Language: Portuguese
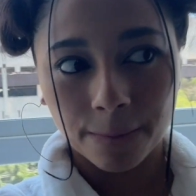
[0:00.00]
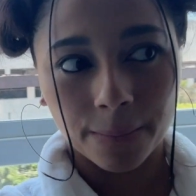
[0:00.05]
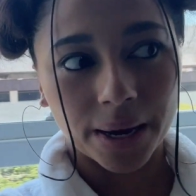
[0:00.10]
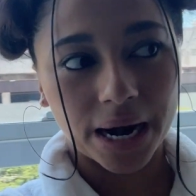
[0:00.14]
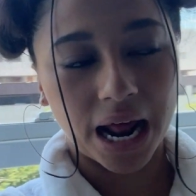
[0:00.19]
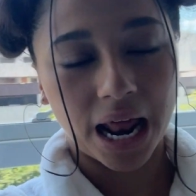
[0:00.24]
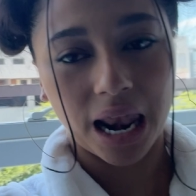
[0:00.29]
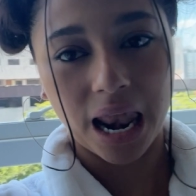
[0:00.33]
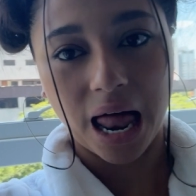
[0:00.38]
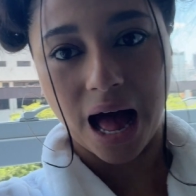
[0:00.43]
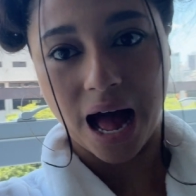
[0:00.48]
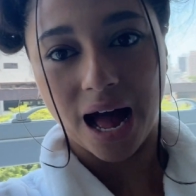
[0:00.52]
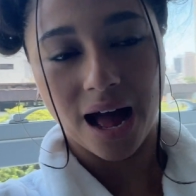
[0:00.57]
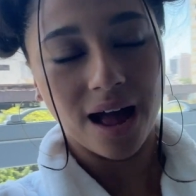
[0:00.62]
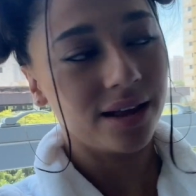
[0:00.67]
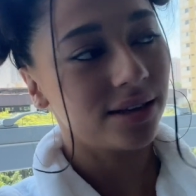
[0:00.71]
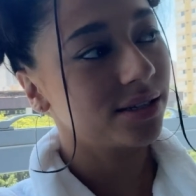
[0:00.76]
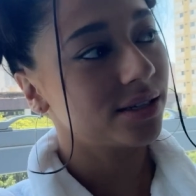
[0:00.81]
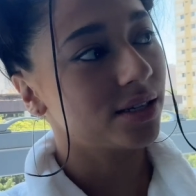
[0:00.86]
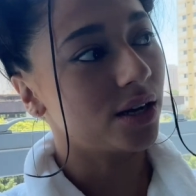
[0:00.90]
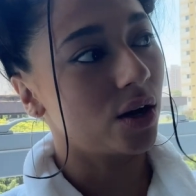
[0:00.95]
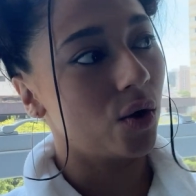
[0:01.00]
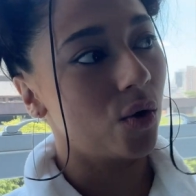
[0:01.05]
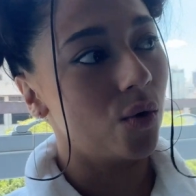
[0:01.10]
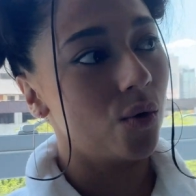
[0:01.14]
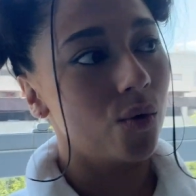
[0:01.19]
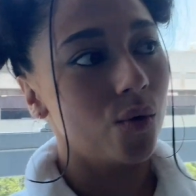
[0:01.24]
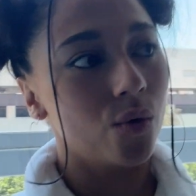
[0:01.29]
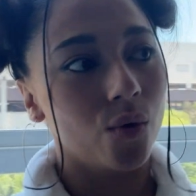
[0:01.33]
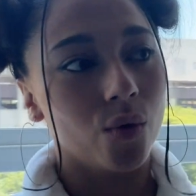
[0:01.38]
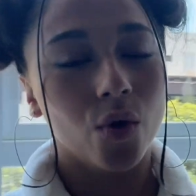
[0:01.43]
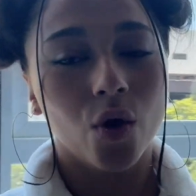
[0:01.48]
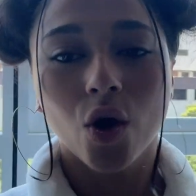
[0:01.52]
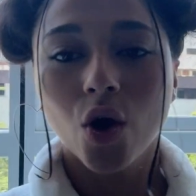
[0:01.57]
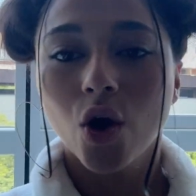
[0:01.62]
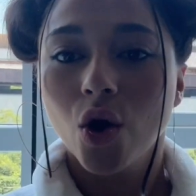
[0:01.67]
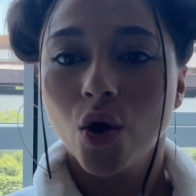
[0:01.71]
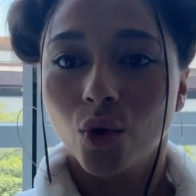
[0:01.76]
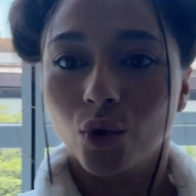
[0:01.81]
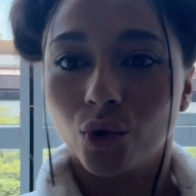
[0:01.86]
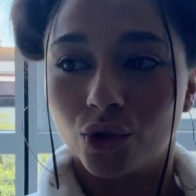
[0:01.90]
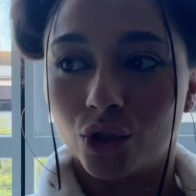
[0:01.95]
Para lá são
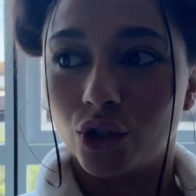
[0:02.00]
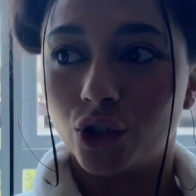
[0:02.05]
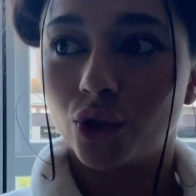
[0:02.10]
os